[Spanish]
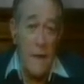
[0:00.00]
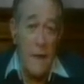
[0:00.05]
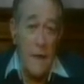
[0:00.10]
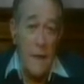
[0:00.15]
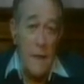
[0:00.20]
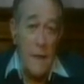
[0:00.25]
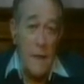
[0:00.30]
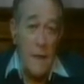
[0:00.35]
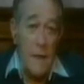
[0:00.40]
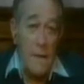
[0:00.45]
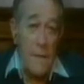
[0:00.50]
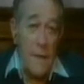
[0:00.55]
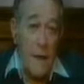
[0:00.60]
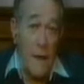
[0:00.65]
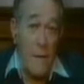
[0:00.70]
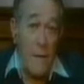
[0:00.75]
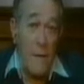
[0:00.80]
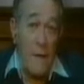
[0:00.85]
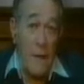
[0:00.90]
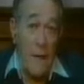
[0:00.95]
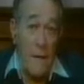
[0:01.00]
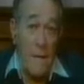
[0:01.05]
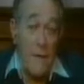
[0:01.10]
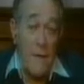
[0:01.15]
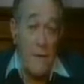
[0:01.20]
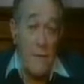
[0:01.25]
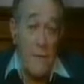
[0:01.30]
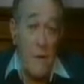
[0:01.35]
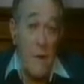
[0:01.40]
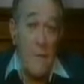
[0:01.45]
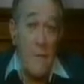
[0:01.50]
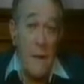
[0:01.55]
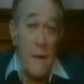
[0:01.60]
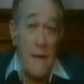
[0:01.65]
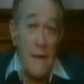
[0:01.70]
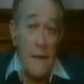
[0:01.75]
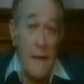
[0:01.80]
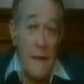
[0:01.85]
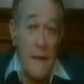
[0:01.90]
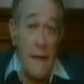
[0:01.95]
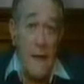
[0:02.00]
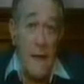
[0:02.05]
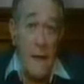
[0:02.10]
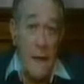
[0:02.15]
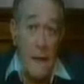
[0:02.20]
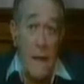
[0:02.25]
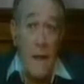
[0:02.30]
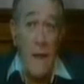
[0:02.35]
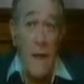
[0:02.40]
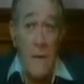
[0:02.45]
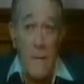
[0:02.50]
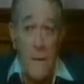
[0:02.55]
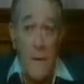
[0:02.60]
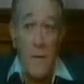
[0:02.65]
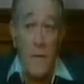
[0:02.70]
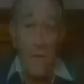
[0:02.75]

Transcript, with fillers: Y para los que eventualmente digan, eh, pero usted